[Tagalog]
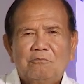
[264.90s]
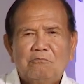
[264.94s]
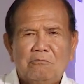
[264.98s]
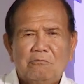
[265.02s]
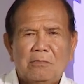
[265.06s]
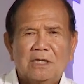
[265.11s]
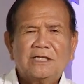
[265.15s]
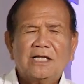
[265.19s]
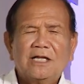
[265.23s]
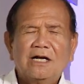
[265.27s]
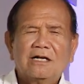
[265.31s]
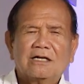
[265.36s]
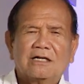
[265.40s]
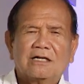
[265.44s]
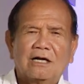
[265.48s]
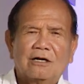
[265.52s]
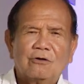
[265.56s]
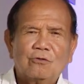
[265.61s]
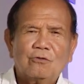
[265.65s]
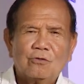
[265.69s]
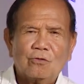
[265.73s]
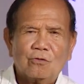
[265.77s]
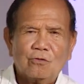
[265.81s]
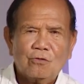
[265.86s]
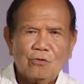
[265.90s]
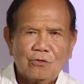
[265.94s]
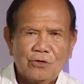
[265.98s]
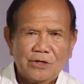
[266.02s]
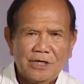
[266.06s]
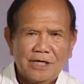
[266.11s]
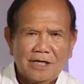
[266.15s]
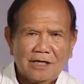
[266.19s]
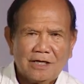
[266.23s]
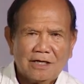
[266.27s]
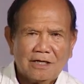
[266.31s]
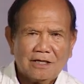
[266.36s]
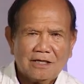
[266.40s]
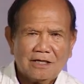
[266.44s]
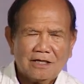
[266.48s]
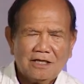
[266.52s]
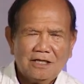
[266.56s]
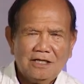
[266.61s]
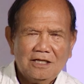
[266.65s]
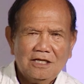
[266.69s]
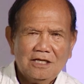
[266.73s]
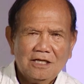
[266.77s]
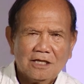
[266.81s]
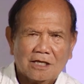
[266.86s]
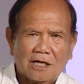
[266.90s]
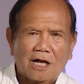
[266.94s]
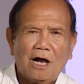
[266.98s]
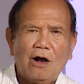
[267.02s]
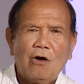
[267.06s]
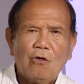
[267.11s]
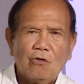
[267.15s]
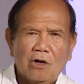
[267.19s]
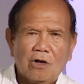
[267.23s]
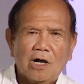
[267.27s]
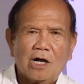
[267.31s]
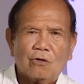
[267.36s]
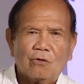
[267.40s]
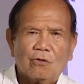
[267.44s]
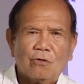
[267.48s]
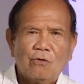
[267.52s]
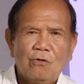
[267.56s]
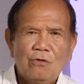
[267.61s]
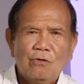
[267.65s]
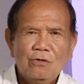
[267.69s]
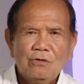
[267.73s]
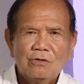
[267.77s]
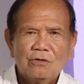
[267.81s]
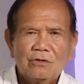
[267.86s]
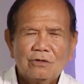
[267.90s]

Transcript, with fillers: Matag karon og gunya, ikaw og ako,